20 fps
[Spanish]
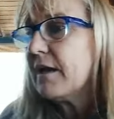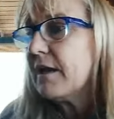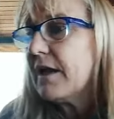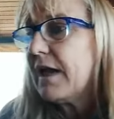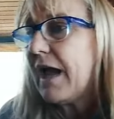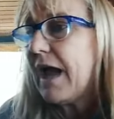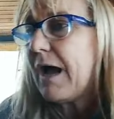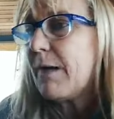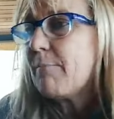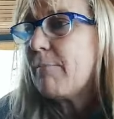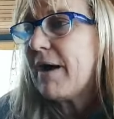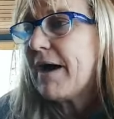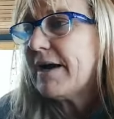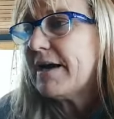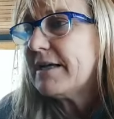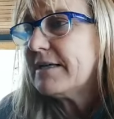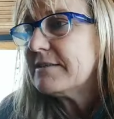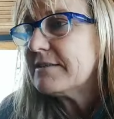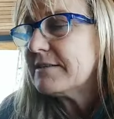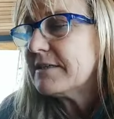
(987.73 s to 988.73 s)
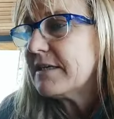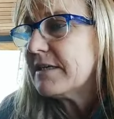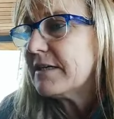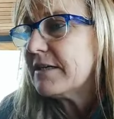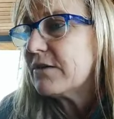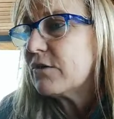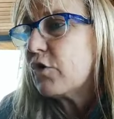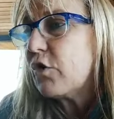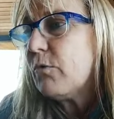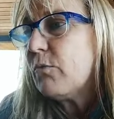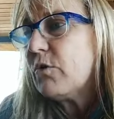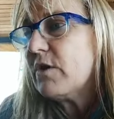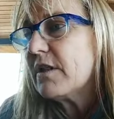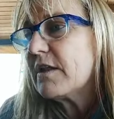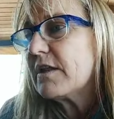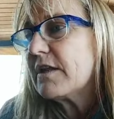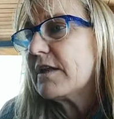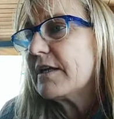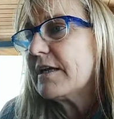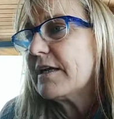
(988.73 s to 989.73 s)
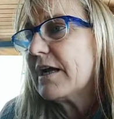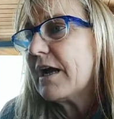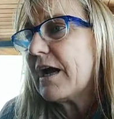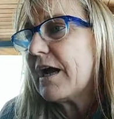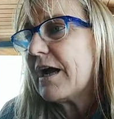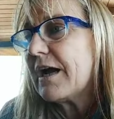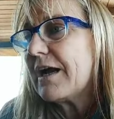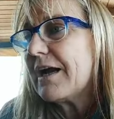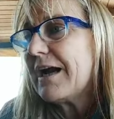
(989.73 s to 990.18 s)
aparece, ¿cómo les diría?